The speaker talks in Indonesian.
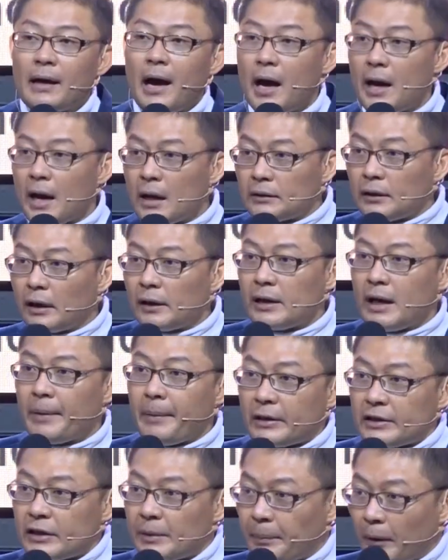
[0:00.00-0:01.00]
Karakternya
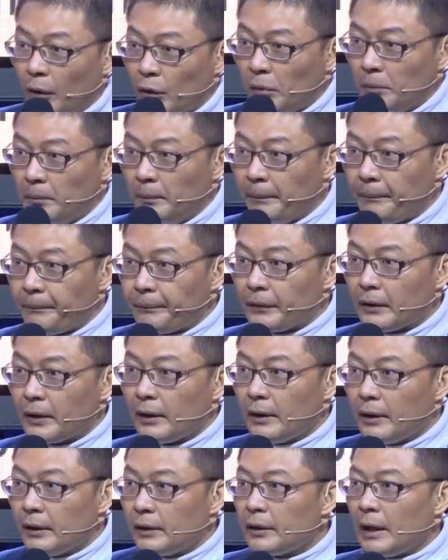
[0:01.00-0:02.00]
masih belum
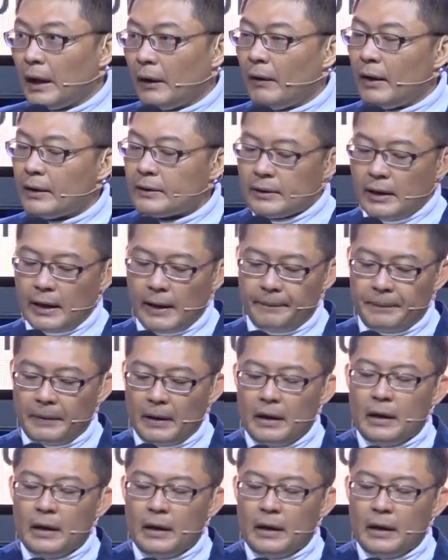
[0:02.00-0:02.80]
dewasa.